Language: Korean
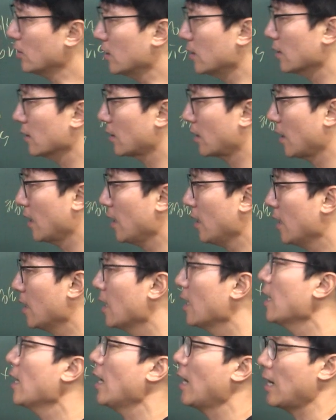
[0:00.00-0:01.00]
이렇게
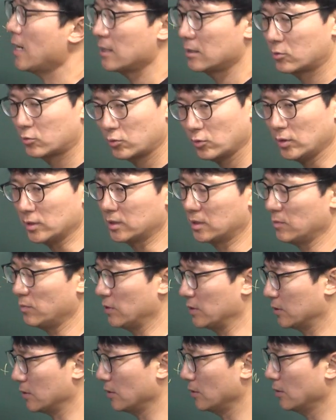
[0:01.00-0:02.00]
할 수
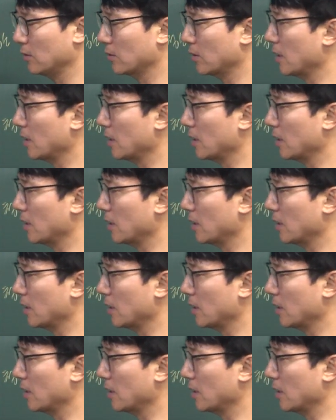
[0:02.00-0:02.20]
있으면서